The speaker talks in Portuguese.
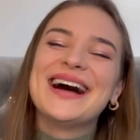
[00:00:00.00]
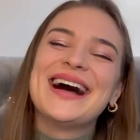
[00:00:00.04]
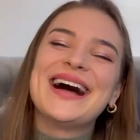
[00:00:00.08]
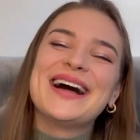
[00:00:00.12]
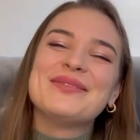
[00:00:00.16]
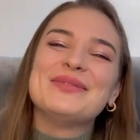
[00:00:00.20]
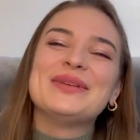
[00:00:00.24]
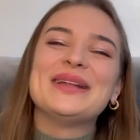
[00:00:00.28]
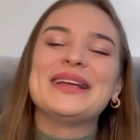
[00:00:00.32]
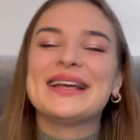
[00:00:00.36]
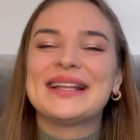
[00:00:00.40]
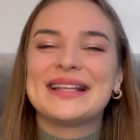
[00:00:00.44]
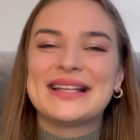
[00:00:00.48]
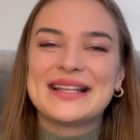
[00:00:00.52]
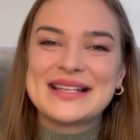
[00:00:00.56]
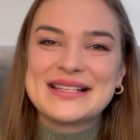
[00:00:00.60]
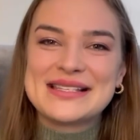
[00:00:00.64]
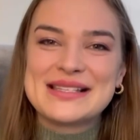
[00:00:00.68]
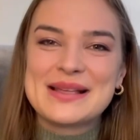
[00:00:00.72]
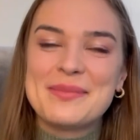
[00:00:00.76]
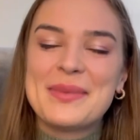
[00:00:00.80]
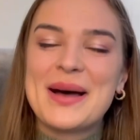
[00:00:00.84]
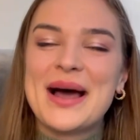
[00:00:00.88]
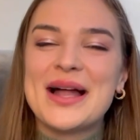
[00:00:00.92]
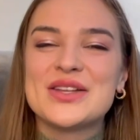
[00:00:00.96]
Ah, brincadeiras
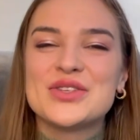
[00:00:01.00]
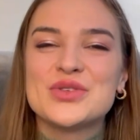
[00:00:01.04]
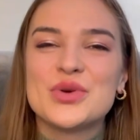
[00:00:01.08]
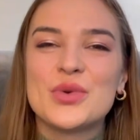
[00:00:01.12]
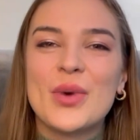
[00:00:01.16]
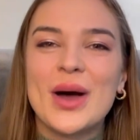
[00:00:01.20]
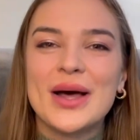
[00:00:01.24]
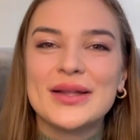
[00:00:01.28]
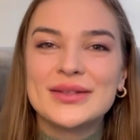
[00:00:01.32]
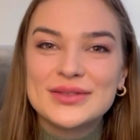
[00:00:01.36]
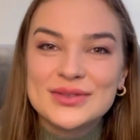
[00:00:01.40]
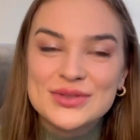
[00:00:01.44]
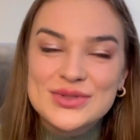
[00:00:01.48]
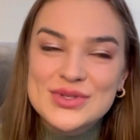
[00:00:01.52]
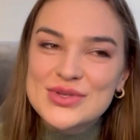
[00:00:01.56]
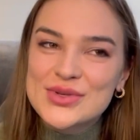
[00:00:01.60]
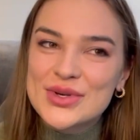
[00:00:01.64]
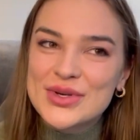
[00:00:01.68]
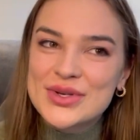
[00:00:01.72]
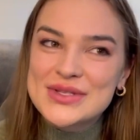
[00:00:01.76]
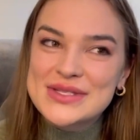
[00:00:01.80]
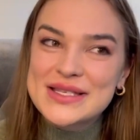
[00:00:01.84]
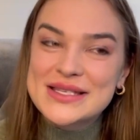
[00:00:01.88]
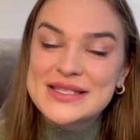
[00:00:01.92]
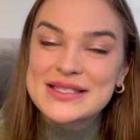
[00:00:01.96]
à parte, o quadro dos
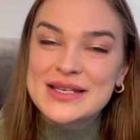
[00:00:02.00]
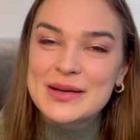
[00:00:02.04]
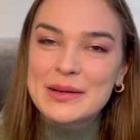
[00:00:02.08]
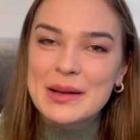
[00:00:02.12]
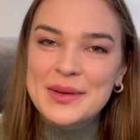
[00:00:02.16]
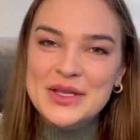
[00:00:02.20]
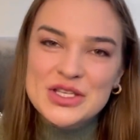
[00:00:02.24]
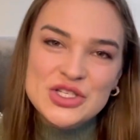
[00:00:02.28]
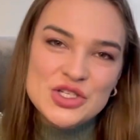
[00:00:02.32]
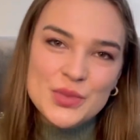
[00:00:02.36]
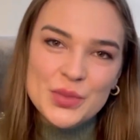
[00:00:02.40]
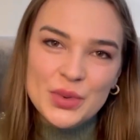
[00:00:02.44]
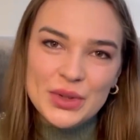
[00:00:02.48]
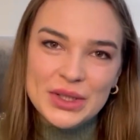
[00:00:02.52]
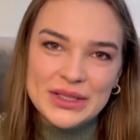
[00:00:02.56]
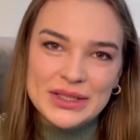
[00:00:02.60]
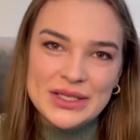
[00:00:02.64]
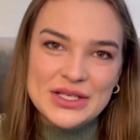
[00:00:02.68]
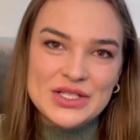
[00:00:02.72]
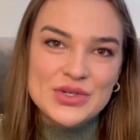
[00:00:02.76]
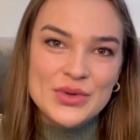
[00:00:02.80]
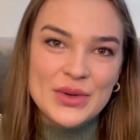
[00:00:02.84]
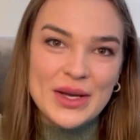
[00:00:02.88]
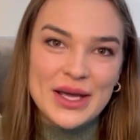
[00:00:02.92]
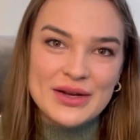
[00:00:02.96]
sonhos é extremamente
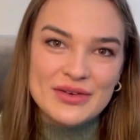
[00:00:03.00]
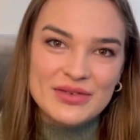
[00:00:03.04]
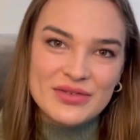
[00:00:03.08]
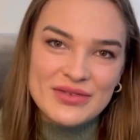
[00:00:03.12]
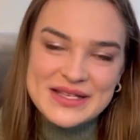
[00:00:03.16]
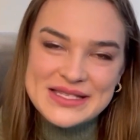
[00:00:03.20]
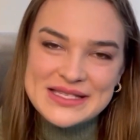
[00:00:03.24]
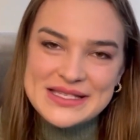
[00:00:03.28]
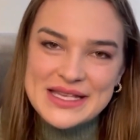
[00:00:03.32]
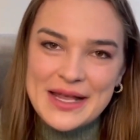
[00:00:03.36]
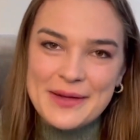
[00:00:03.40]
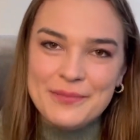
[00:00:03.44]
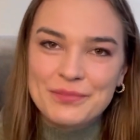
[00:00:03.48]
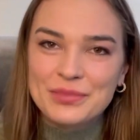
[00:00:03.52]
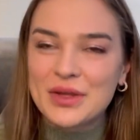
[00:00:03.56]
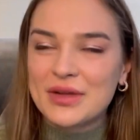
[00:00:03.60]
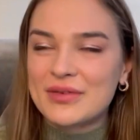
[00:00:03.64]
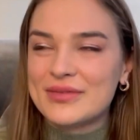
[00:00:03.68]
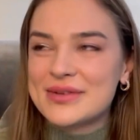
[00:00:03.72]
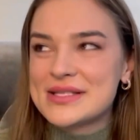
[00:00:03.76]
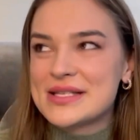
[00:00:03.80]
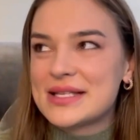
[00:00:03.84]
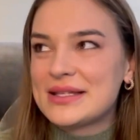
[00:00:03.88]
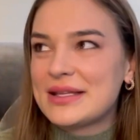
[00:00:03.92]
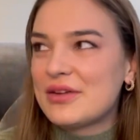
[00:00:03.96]
importante, eu quero fazer.
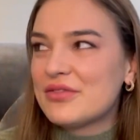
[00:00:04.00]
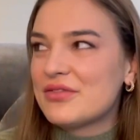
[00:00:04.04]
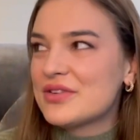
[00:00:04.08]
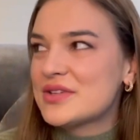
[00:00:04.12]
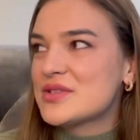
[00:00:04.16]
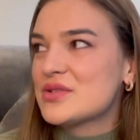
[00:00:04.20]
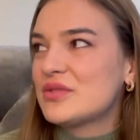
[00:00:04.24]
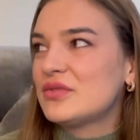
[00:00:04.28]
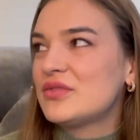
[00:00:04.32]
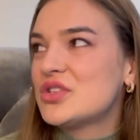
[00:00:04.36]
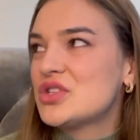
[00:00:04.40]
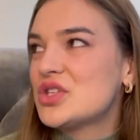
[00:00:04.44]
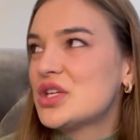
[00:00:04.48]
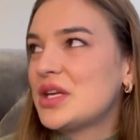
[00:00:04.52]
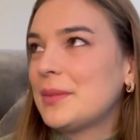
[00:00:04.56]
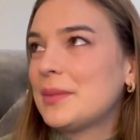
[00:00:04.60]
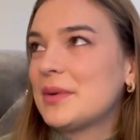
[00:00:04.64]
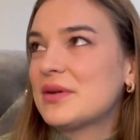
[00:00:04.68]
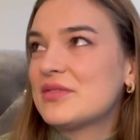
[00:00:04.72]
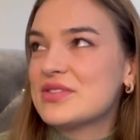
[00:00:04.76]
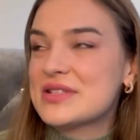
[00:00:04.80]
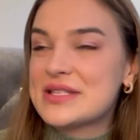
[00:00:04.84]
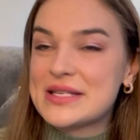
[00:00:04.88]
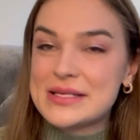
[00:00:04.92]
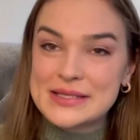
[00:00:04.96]
Talvez até faça um vídeo aqui
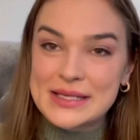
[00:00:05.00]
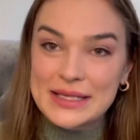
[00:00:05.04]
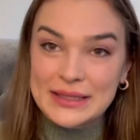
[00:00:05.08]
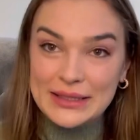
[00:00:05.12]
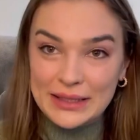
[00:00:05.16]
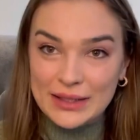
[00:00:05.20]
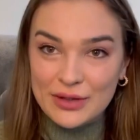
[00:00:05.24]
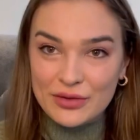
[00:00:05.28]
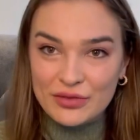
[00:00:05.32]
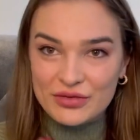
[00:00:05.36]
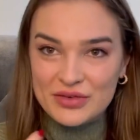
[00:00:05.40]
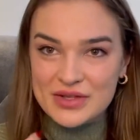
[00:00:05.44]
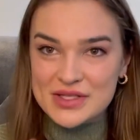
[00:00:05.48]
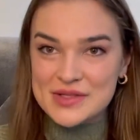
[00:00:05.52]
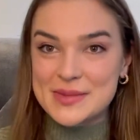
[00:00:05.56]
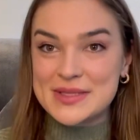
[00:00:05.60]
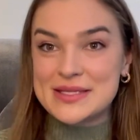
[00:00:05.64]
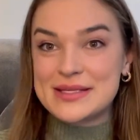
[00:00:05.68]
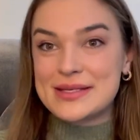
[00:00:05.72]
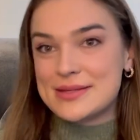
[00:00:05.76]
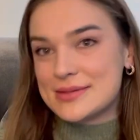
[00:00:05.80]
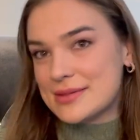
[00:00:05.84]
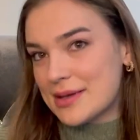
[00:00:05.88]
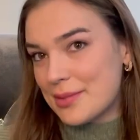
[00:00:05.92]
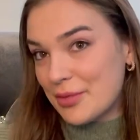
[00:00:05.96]
pra vocês, ainda não fiz, mas
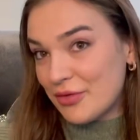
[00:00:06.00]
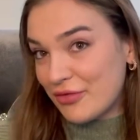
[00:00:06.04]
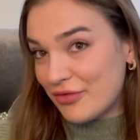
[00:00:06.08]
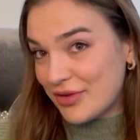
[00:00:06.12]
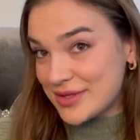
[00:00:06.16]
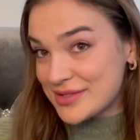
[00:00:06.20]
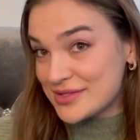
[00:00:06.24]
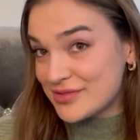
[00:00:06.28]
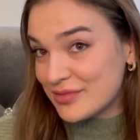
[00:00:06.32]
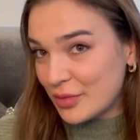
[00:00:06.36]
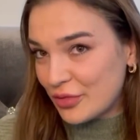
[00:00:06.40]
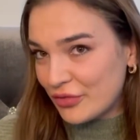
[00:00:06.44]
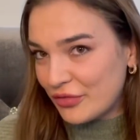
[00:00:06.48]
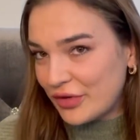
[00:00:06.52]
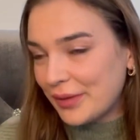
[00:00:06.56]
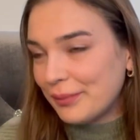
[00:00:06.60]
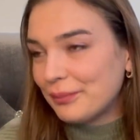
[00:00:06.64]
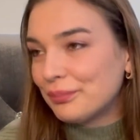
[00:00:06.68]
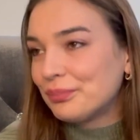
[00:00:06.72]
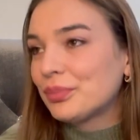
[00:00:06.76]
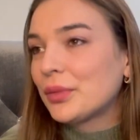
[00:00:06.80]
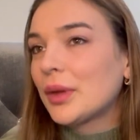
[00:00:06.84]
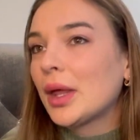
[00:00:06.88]
quem sabe eu faço, vamos ver.